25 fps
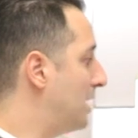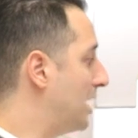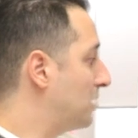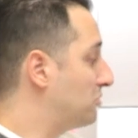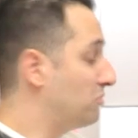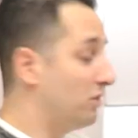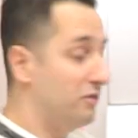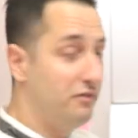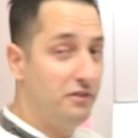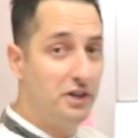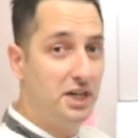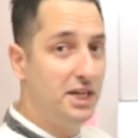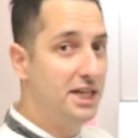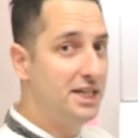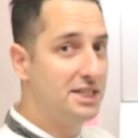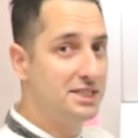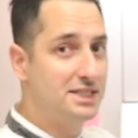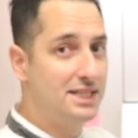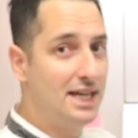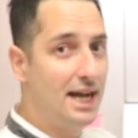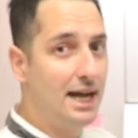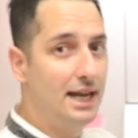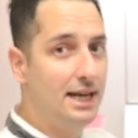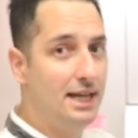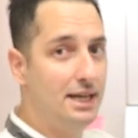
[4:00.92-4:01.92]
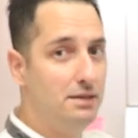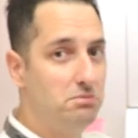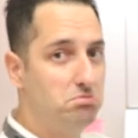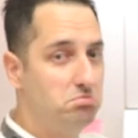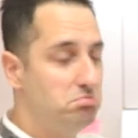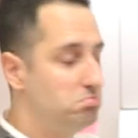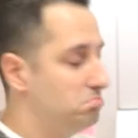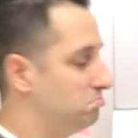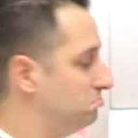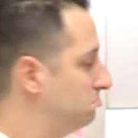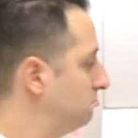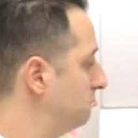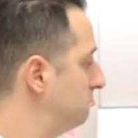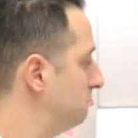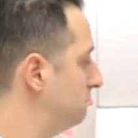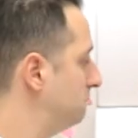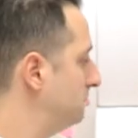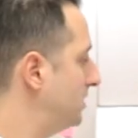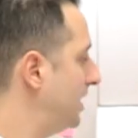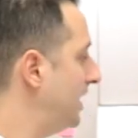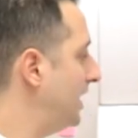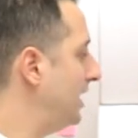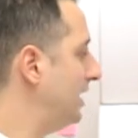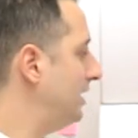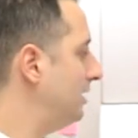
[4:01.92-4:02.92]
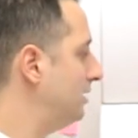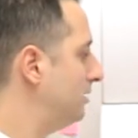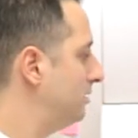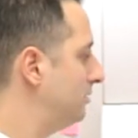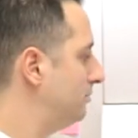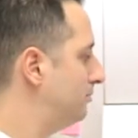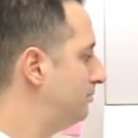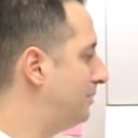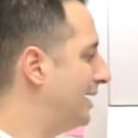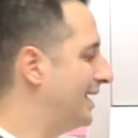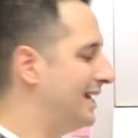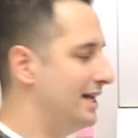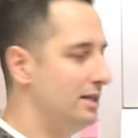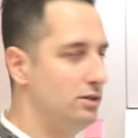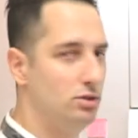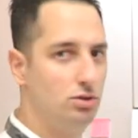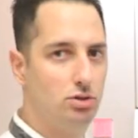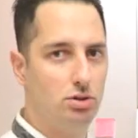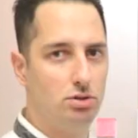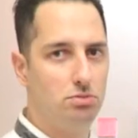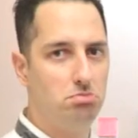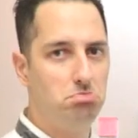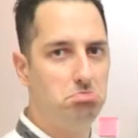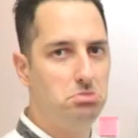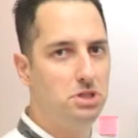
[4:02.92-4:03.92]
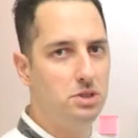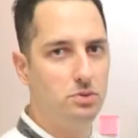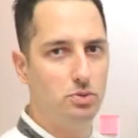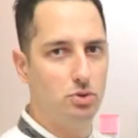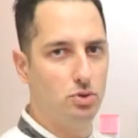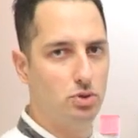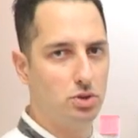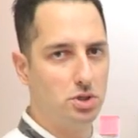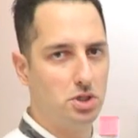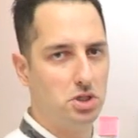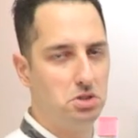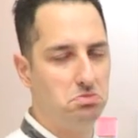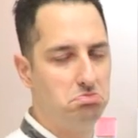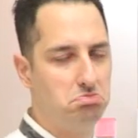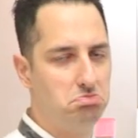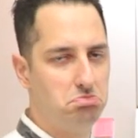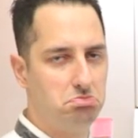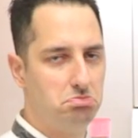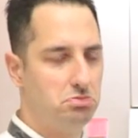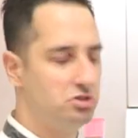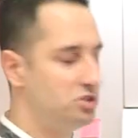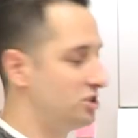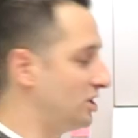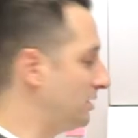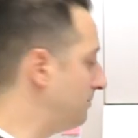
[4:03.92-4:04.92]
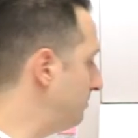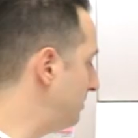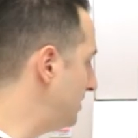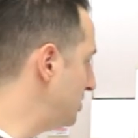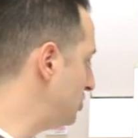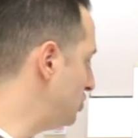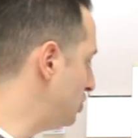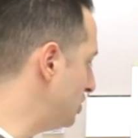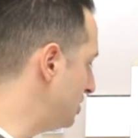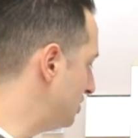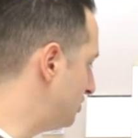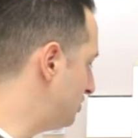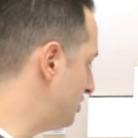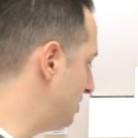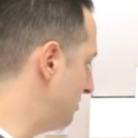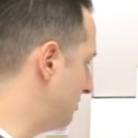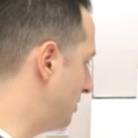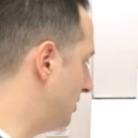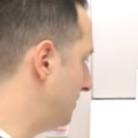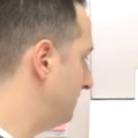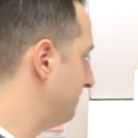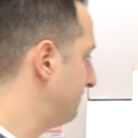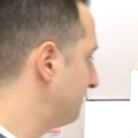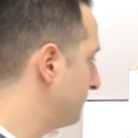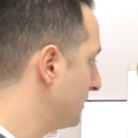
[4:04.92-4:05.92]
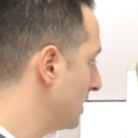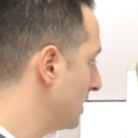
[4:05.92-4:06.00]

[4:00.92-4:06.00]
acqua, farina, sale e panetto di burro, semplicissimo.